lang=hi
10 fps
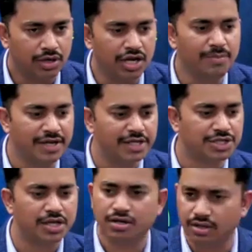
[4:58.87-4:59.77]

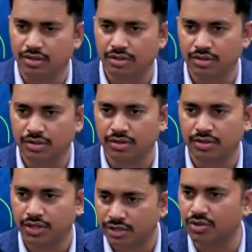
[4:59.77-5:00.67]
लिमिटेशन
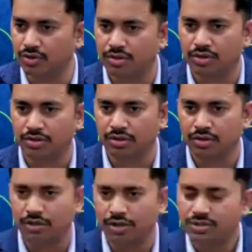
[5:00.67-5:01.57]
ये सुनो
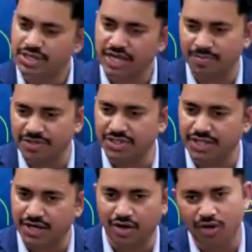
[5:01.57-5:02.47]
सीआरपीसी
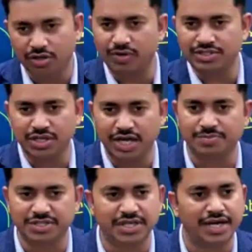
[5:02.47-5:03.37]
देखना होगा तो वहां
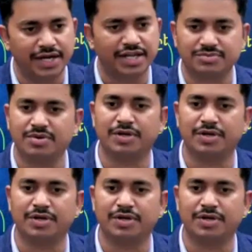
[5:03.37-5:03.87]
सीआरपीसी एंट्रीज में